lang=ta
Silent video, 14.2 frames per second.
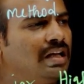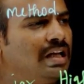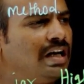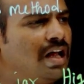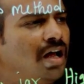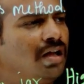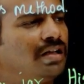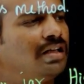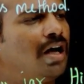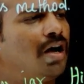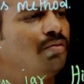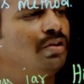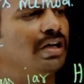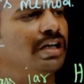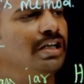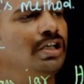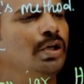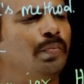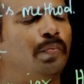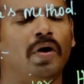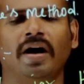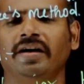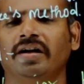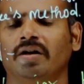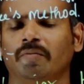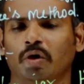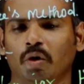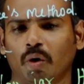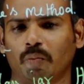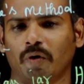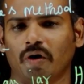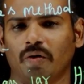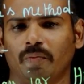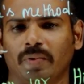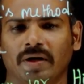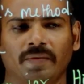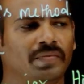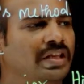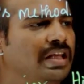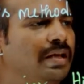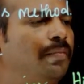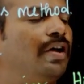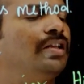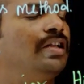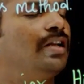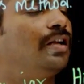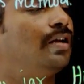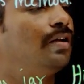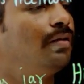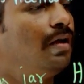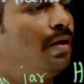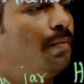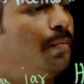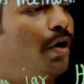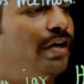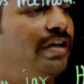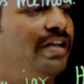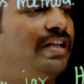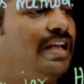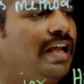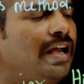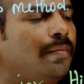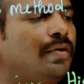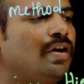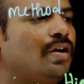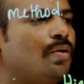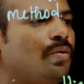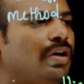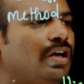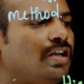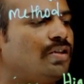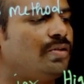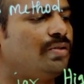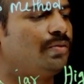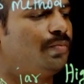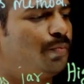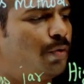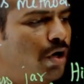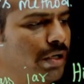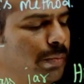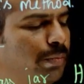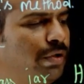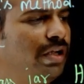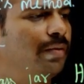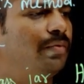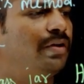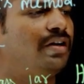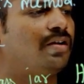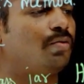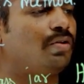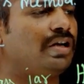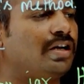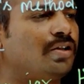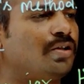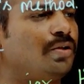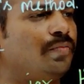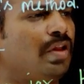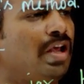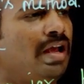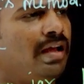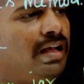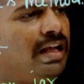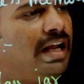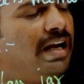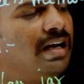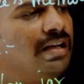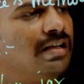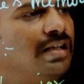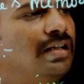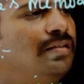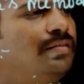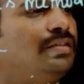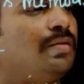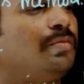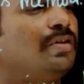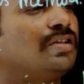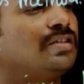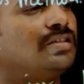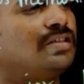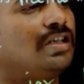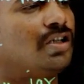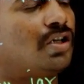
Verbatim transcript: ஏன்னா ஏதாவது ரெண்டு பாயிண்ட்டை நம்ம நோட் பண்ணணும்ப்பா இங்கே பார்த்தீங்கன்னா பாயிண்ட் ஏ அப்படின்ற ஒரு இடத்தையும் பாயிண்ட் பி அப்படின்ற ஒரு இடத்தையும் ஏன்றத நம்மளுக்கு இந்த